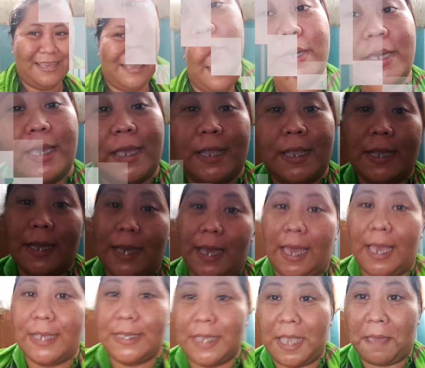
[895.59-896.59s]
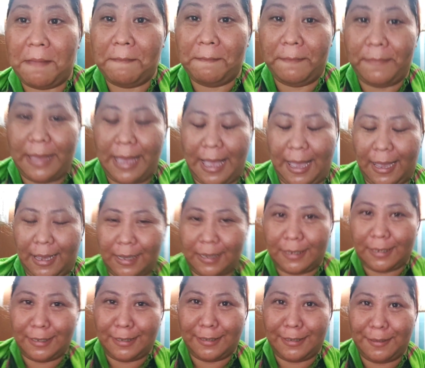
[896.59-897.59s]
So, ayan na, guys. I'm back.
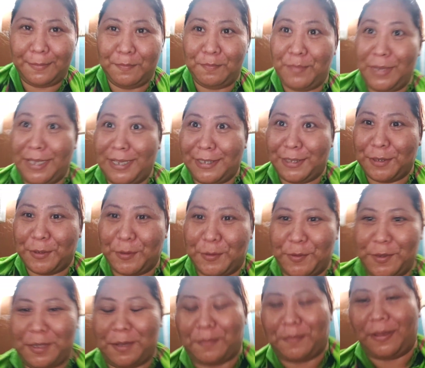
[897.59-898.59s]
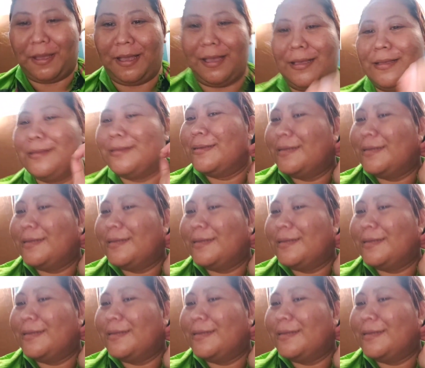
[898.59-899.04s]
Bilis ko, ba diba?